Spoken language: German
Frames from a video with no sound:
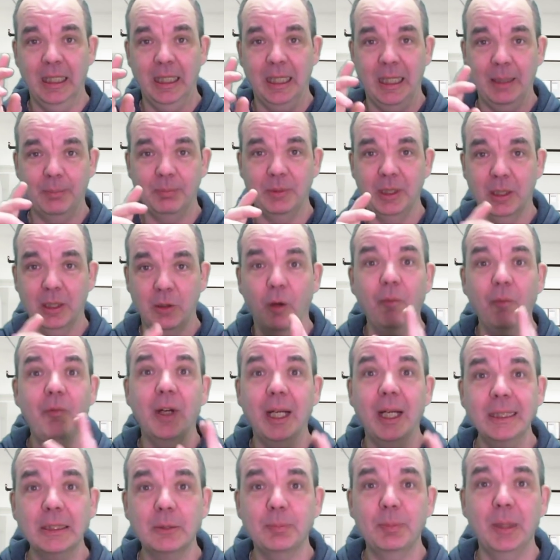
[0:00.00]
Habt ihr
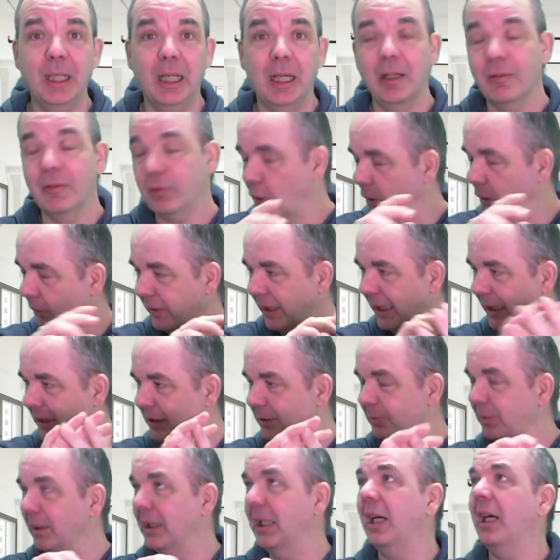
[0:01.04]
Konferenzbedarf?
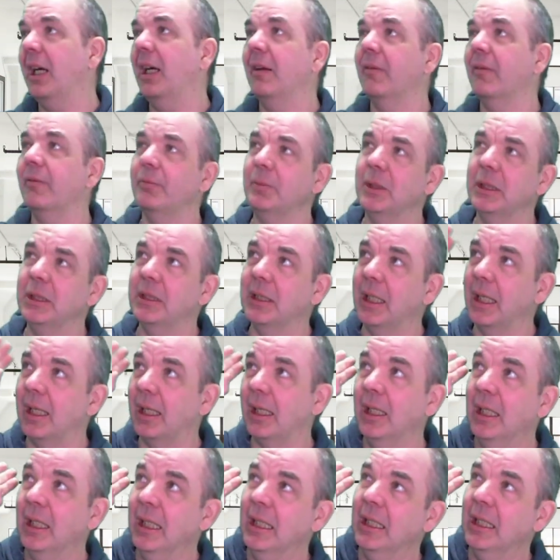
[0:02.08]
Konferenzbedarf mit
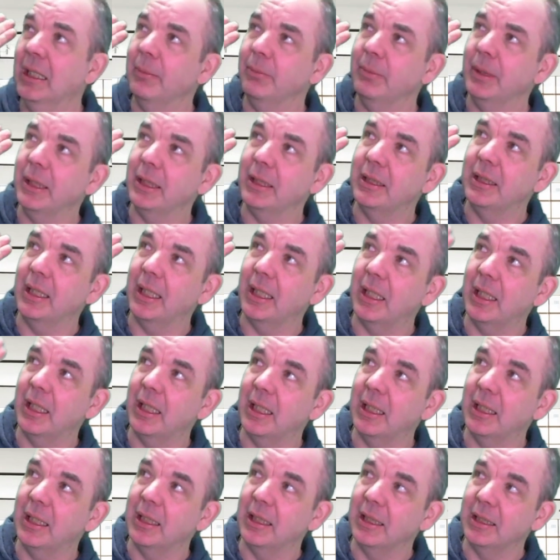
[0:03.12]
der, mit
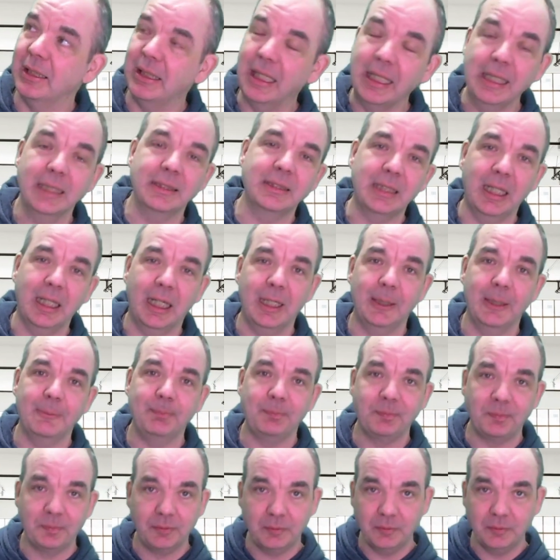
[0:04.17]
der äh, Jesta